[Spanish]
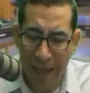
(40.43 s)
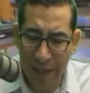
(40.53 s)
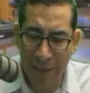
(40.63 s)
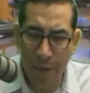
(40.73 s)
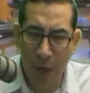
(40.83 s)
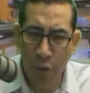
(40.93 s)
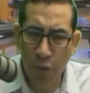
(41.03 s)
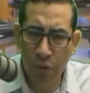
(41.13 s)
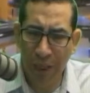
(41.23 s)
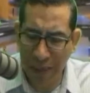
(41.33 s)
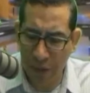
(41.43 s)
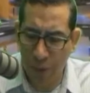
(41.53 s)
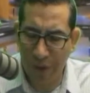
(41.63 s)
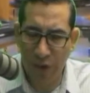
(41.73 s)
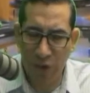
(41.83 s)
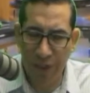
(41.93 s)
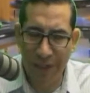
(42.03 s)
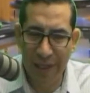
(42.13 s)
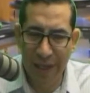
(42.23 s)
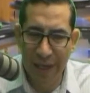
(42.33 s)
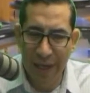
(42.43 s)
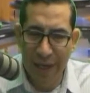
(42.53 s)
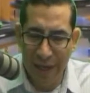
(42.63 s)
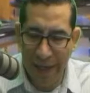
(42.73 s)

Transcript: hay eh, preguntas, hay cuestiones